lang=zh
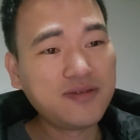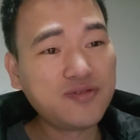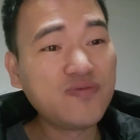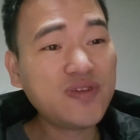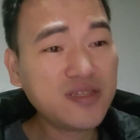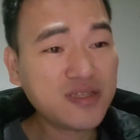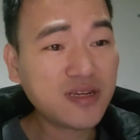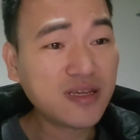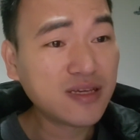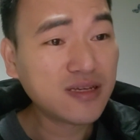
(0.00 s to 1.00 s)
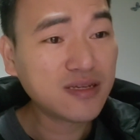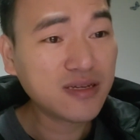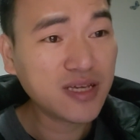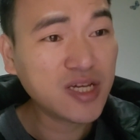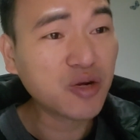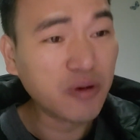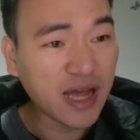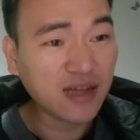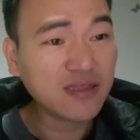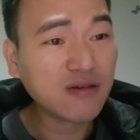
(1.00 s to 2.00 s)
除非你是领领狗
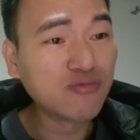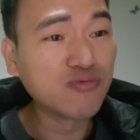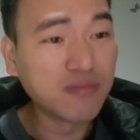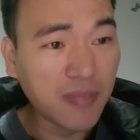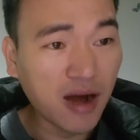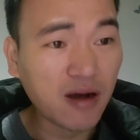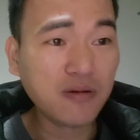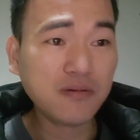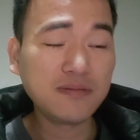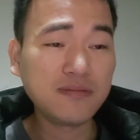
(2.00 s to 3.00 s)
粮的五毛，